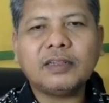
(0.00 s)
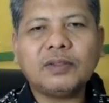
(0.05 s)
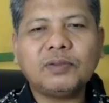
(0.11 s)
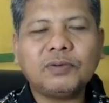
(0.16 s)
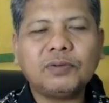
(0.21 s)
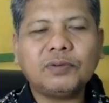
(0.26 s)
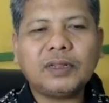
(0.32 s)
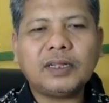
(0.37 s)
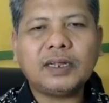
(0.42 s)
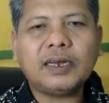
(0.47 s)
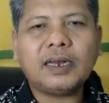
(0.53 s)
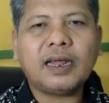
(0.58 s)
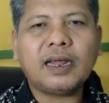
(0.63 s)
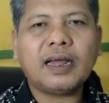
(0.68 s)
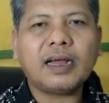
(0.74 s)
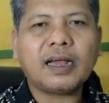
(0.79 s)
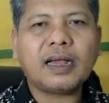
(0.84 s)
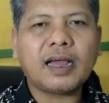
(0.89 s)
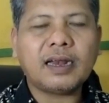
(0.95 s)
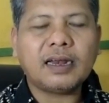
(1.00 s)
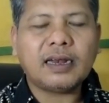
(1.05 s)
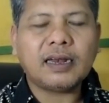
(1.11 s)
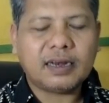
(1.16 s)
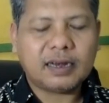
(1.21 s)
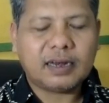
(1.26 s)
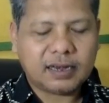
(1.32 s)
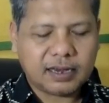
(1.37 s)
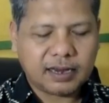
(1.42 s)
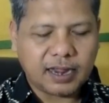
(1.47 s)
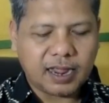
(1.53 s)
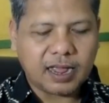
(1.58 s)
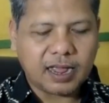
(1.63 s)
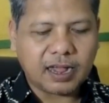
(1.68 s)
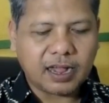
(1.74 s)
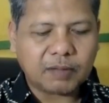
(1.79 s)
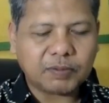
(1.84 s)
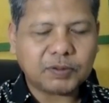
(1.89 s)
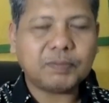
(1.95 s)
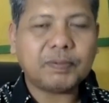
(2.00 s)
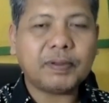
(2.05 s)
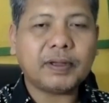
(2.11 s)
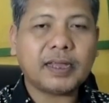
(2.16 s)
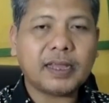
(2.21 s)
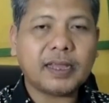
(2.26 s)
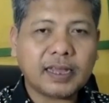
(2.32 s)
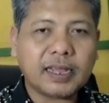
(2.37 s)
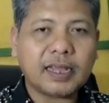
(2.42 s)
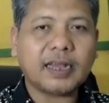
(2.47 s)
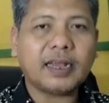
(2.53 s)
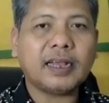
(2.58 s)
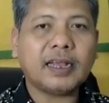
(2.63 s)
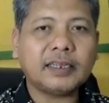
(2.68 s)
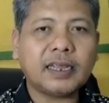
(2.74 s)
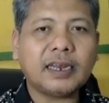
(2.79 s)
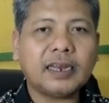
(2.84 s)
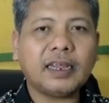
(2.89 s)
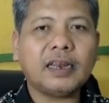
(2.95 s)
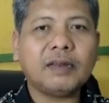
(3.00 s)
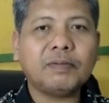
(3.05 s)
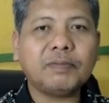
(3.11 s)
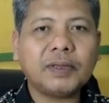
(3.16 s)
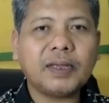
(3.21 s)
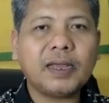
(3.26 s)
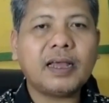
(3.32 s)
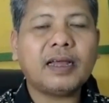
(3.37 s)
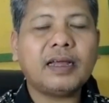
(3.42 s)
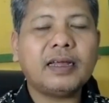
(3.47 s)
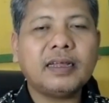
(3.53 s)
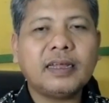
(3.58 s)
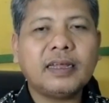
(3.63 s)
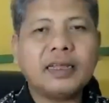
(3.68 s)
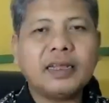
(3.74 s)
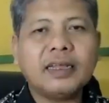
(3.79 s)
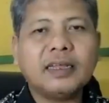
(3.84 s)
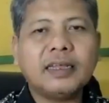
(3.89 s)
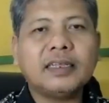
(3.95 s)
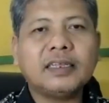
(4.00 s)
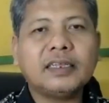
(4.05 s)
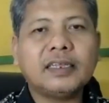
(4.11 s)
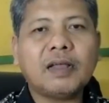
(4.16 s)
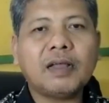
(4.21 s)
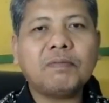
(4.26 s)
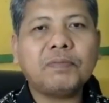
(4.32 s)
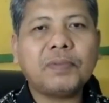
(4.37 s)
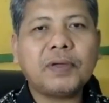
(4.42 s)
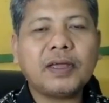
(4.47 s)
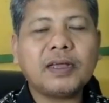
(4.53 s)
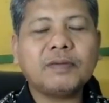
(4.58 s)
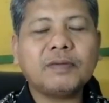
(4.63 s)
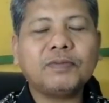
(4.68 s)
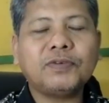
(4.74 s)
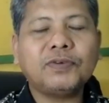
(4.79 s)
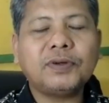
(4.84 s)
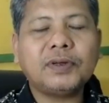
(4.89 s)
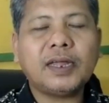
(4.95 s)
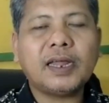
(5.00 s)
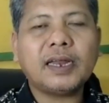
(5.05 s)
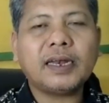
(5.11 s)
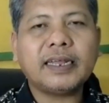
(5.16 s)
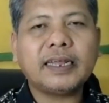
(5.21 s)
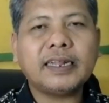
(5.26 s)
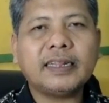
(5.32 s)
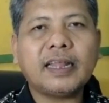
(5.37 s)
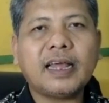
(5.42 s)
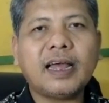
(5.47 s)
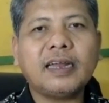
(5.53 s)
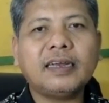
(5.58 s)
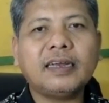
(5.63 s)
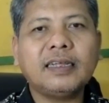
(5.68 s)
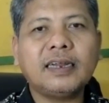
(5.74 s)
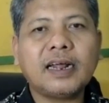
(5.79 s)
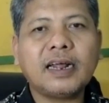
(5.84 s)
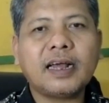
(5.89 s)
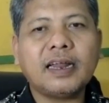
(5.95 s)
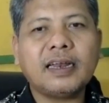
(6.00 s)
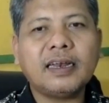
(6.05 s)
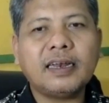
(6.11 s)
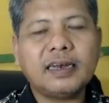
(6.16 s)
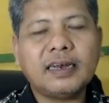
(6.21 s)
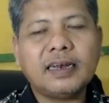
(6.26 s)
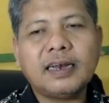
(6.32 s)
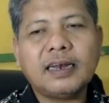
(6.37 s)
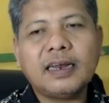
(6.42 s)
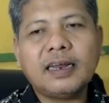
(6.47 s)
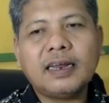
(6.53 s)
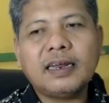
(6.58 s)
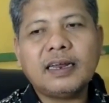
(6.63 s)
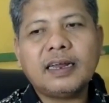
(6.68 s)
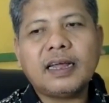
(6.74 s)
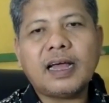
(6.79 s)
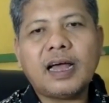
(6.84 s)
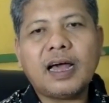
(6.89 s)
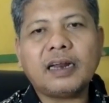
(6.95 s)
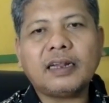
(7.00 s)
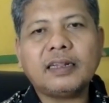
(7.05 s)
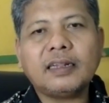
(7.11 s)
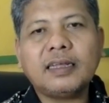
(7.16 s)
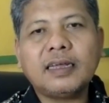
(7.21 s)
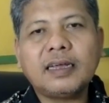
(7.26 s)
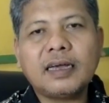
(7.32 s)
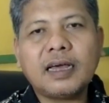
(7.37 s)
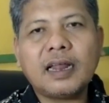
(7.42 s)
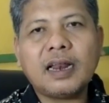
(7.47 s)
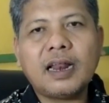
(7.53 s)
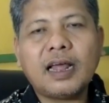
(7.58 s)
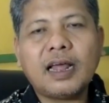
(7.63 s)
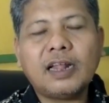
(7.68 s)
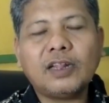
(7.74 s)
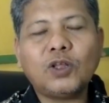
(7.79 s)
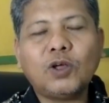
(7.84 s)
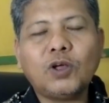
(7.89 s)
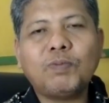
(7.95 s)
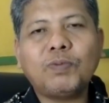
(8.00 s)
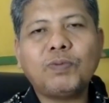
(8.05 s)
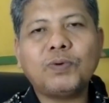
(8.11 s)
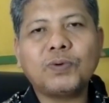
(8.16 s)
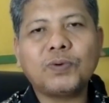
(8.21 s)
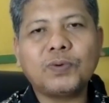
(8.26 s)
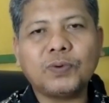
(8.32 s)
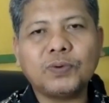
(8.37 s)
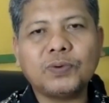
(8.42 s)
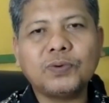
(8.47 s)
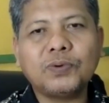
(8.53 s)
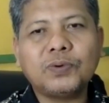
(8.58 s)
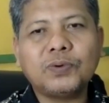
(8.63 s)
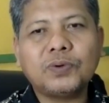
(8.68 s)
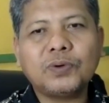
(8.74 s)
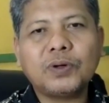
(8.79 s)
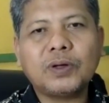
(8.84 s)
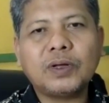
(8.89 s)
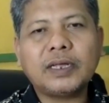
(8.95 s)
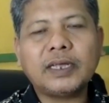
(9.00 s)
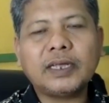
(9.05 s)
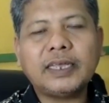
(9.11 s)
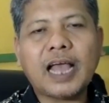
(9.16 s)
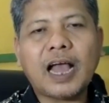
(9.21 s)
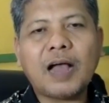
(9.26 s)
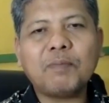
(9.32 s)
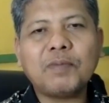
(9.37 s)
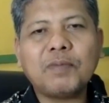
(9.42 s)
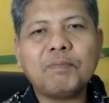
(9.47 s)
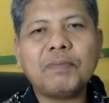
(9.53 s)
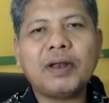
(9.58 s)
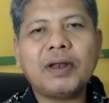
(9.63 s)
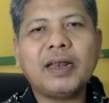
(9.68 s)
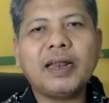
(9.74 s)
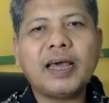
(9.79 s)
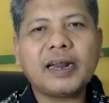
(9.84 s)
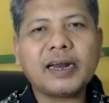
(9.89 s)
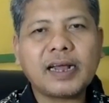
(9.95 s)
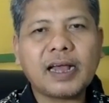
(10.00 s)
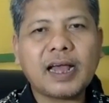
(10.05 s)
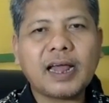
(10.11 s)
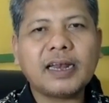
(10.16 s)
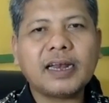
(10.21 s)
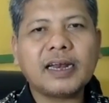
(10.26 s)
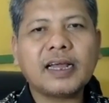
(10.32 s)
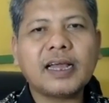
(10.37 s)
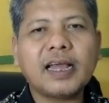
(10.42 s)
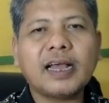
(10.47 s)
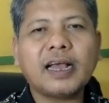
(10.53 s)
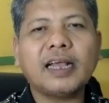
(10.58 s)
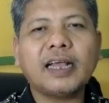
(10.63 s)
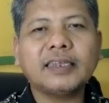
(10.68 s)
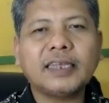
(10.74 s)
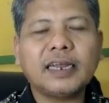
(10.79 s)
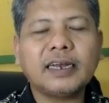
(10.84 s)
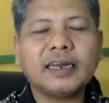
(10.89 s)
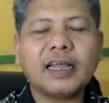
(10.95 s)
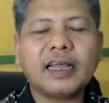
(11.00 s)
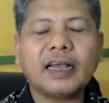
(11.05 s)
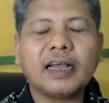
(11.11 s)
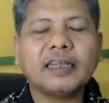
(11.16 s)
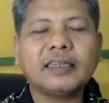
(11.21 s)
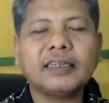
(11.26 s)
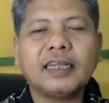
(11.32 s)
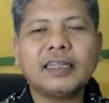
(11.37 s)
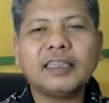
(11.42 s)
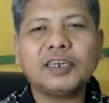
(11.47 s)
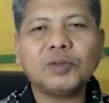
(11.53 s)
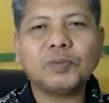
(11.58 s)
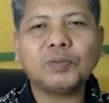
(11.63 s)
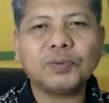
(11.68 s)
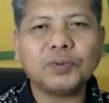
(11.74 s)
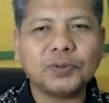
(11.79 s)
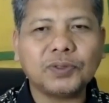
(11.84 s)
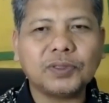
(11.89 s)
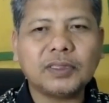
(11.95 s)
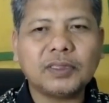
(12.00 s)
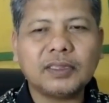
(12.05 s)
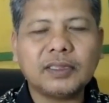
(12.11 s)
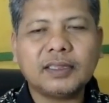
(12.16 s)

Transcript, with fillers: itu tidak akan dianggap sebagai gagasan ilmiah sampai kemudian kita hadirkan artikel atau buku yang membenarkan gagasan-gagasan tersebut.